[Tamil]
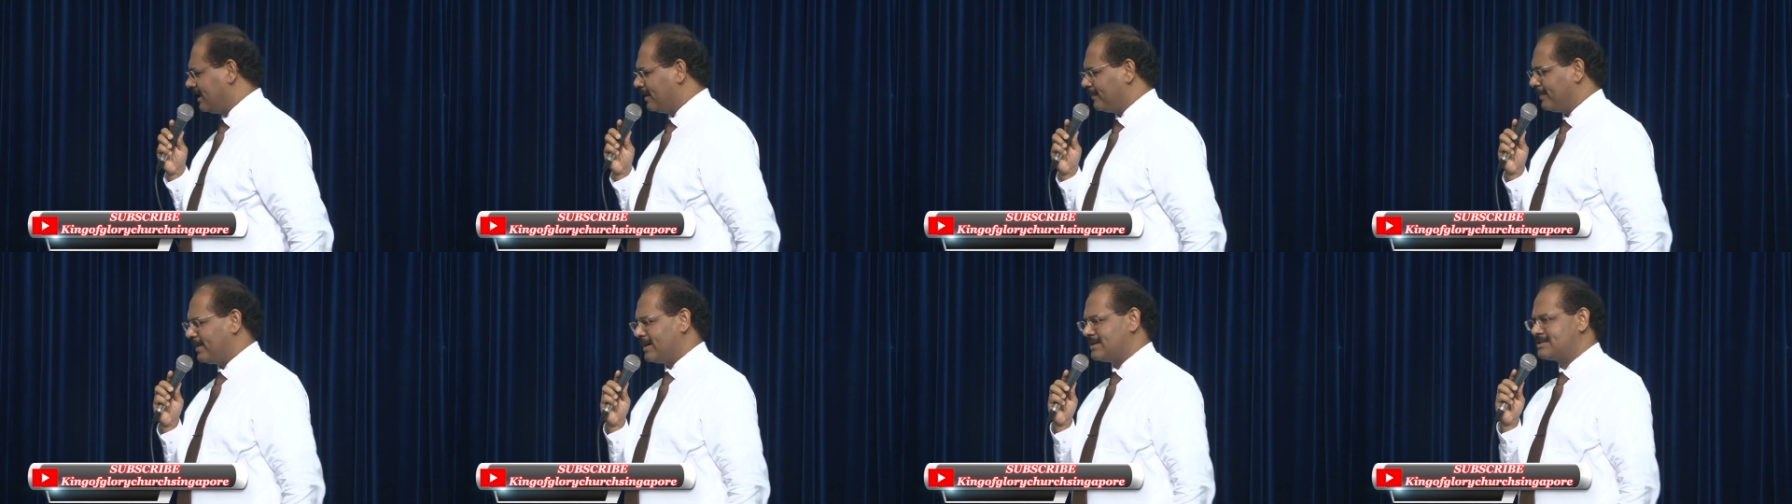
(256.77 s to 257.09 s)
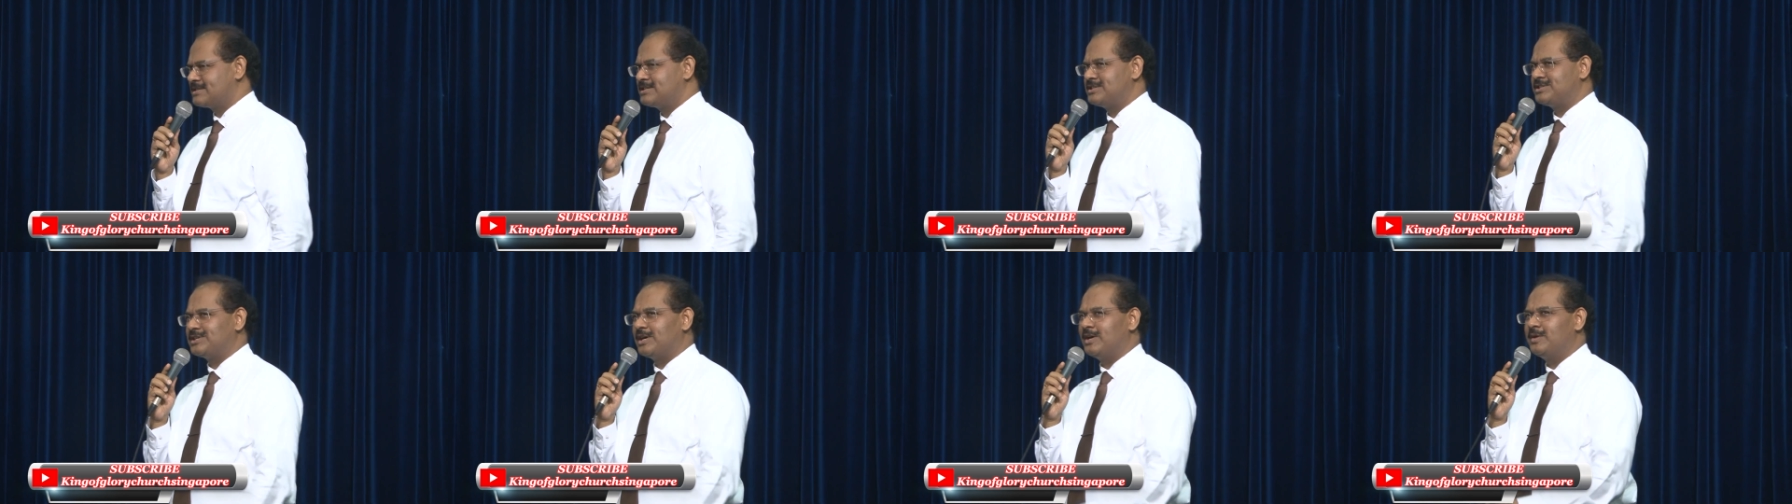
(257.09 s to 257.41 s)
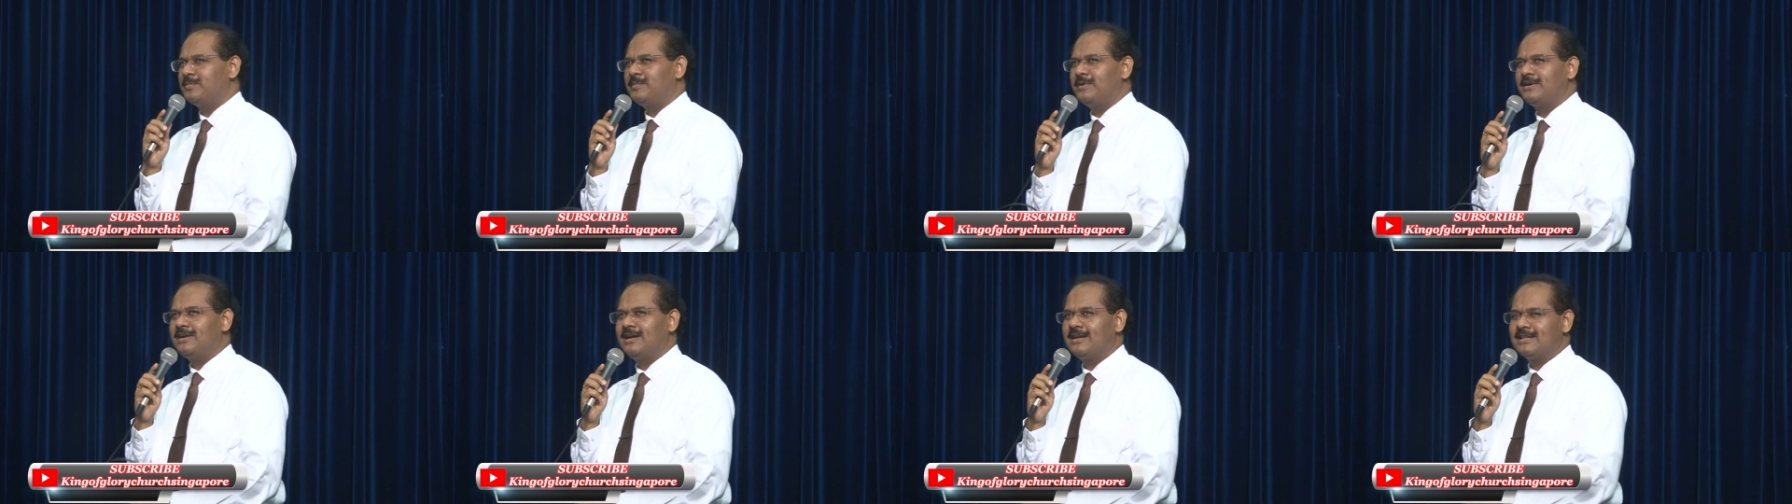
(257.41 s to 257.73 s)
ஃபாஸ்ட்டு
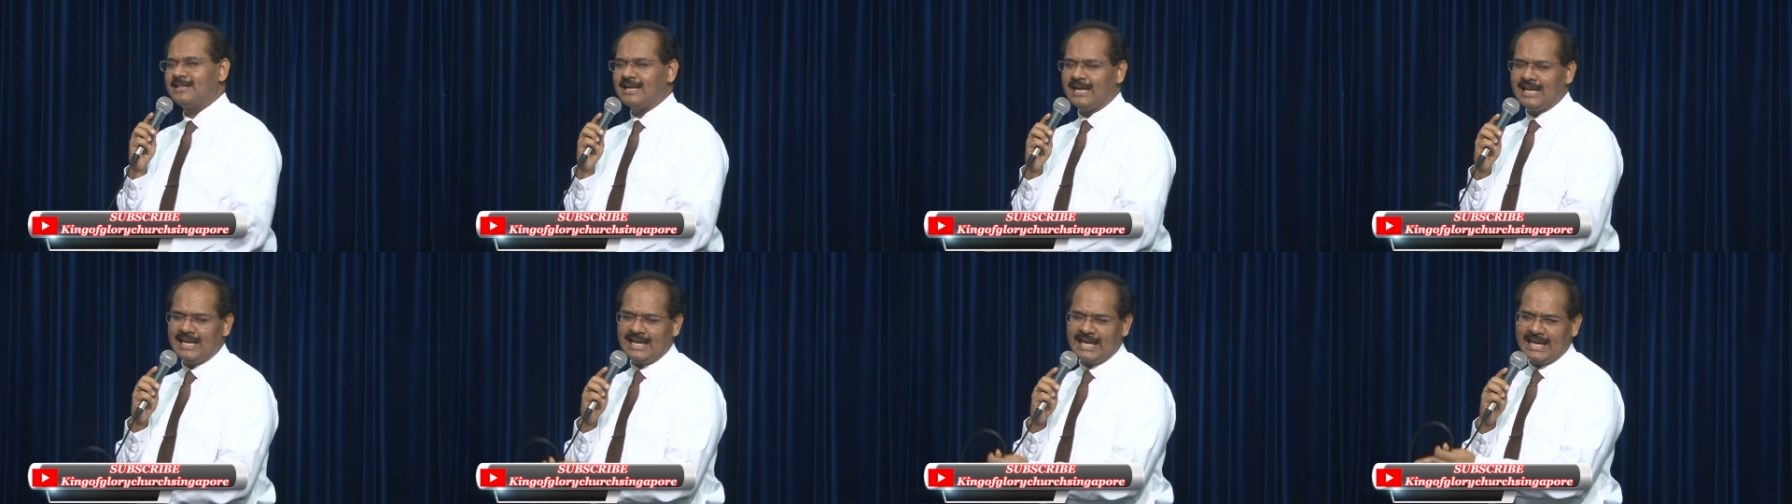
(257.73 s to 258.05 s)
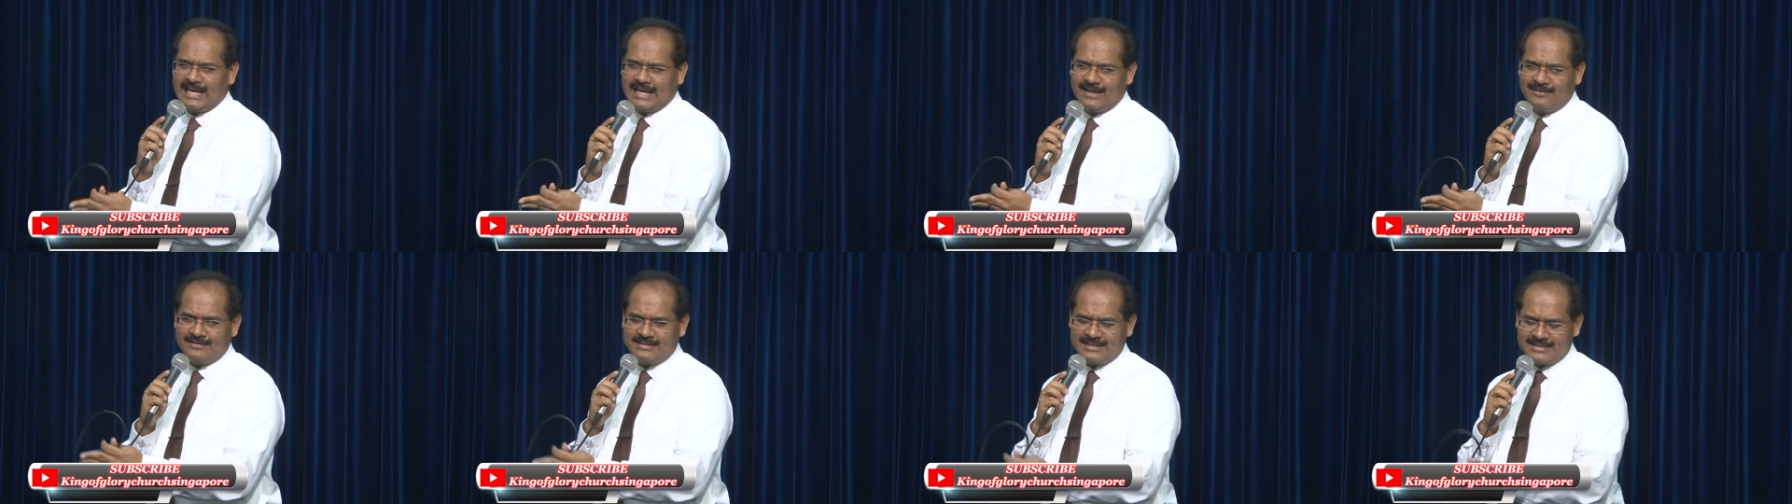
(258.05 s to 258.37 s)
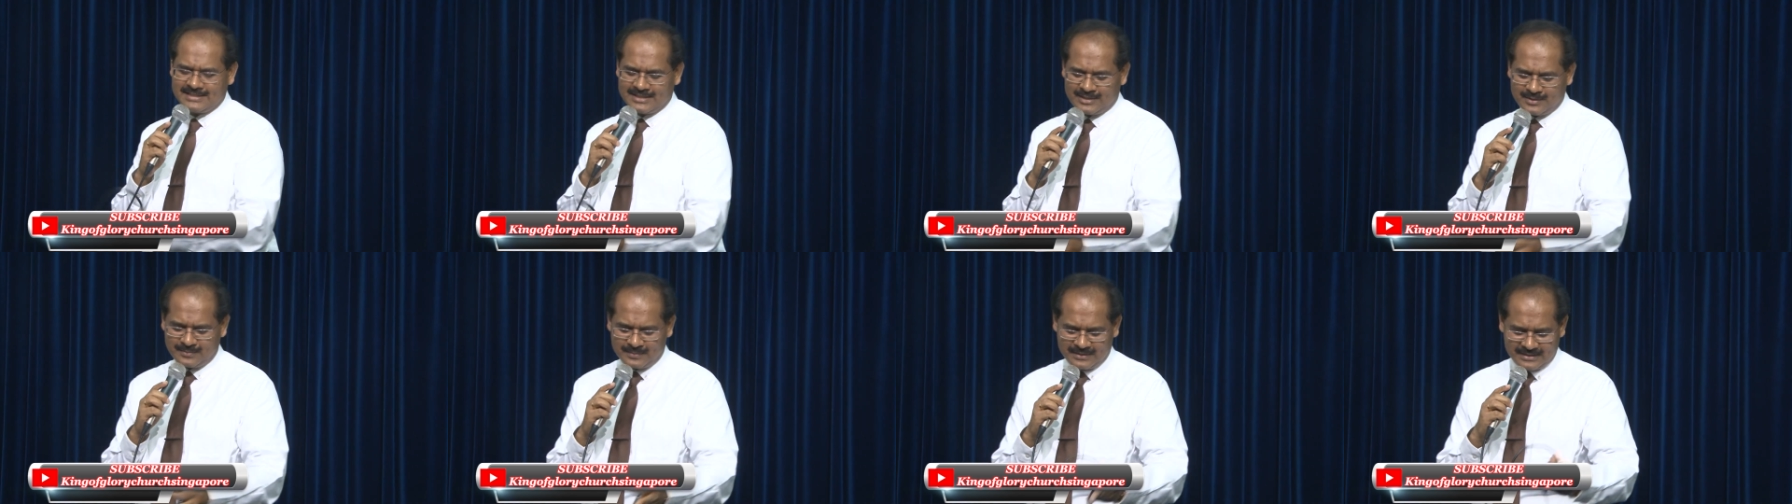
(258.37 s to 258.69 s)
ஜெவம் பண்ணிட்டார் தலையில் என்ன வச்சு
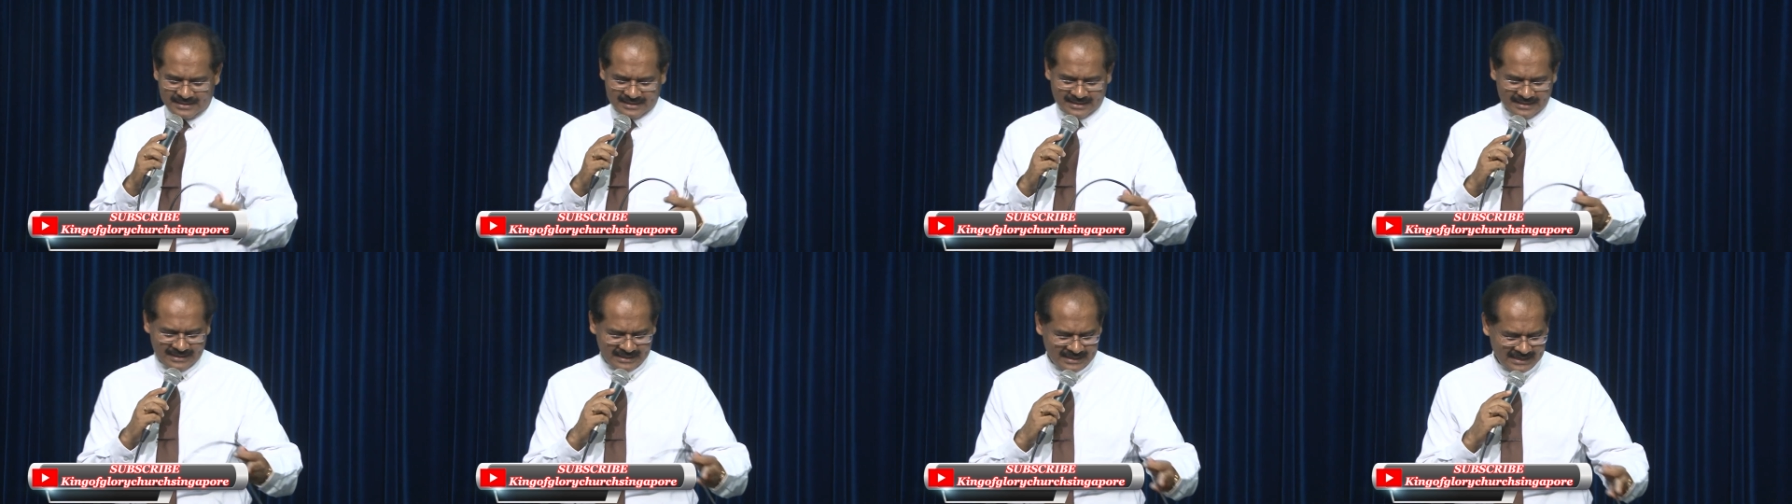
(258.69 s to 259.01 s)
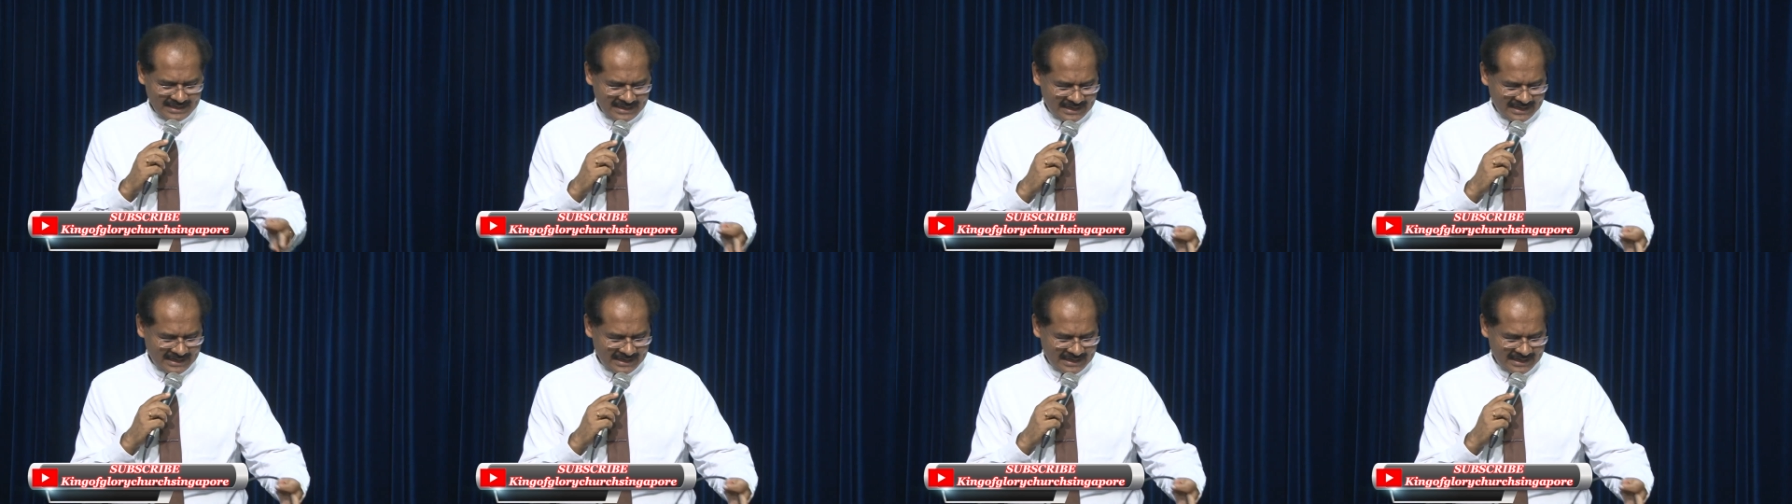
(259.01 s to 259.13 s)
ஜெவம் பண்ணிட்டார்